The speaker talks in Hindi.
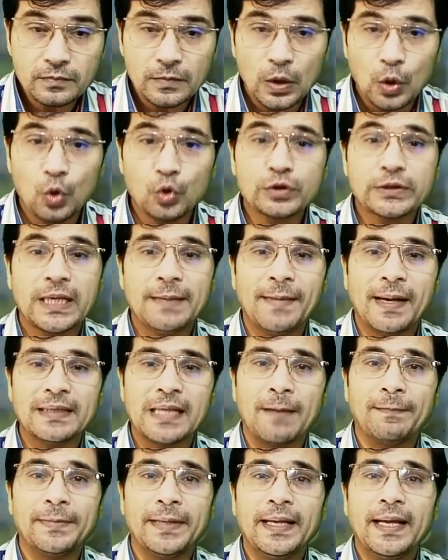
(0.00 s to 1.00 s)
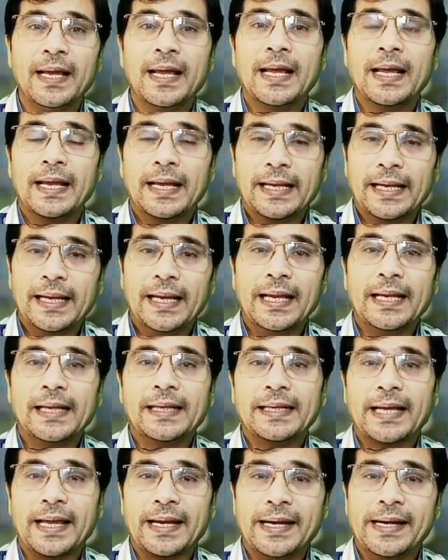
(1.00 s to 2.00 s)
उसके बाद आपने एक
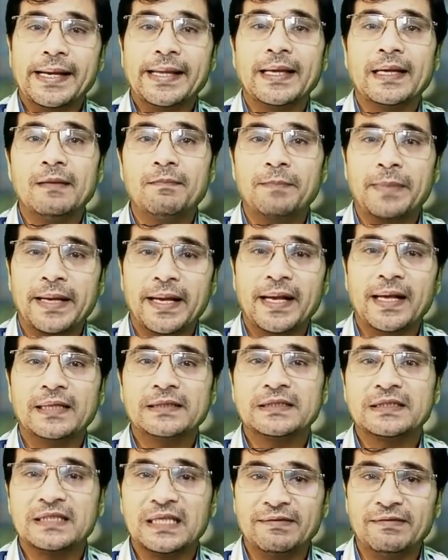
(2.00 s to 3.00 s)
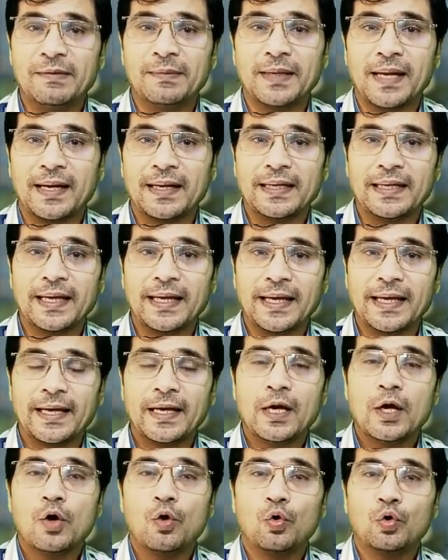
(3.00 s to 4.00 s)
कैनेडियन बेस सीवी बनानी है
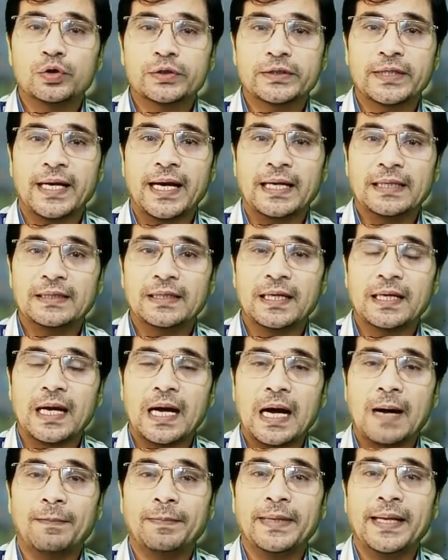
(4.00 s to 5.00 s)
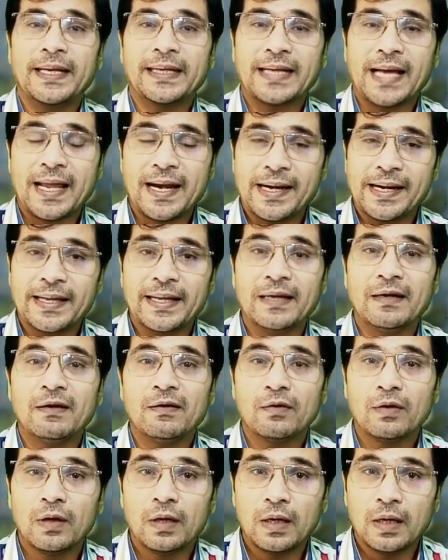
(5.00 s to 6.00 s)
उसके अंदर आपने कैनेडियन
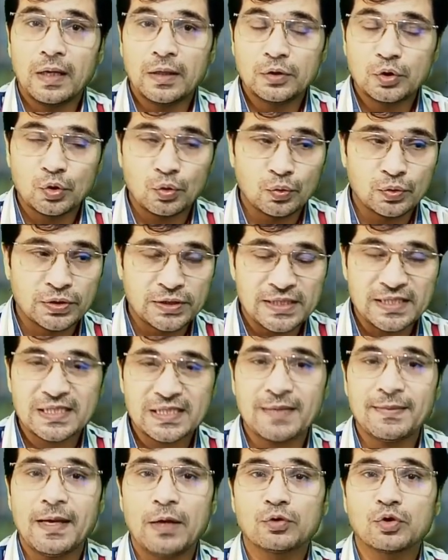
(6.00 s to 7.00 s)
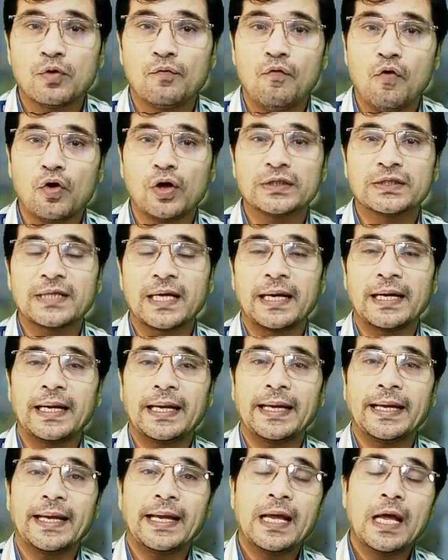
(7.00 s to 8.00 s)
जो सिस्टम है उसको फोकस करना
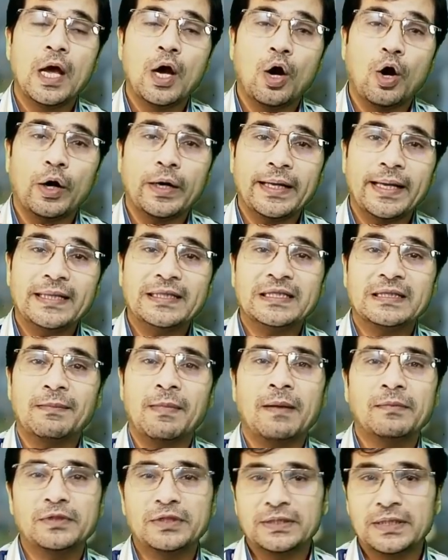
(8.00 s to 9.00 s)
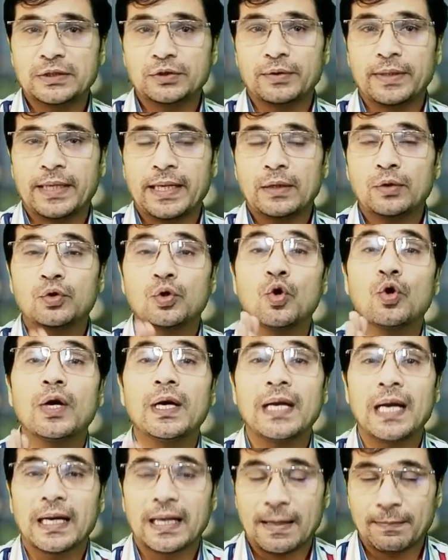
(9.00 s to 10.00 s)
है और ये तमाम चीज़ें जो हैं गूगल
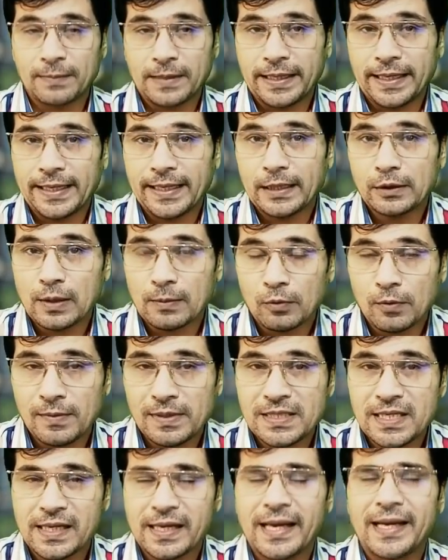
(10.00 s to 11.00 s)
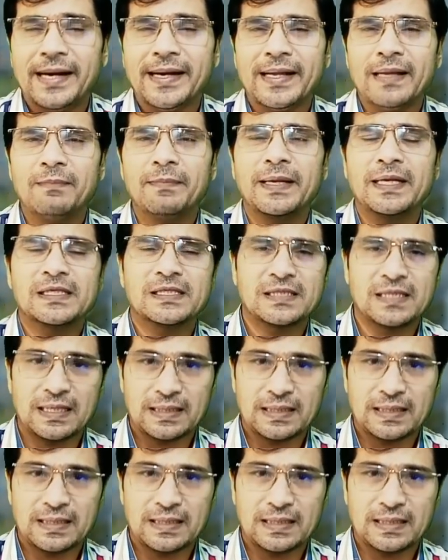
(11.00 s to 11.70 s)
अगर आप करेंगे तो आपको मिल जाएगी कैनेडियन बेस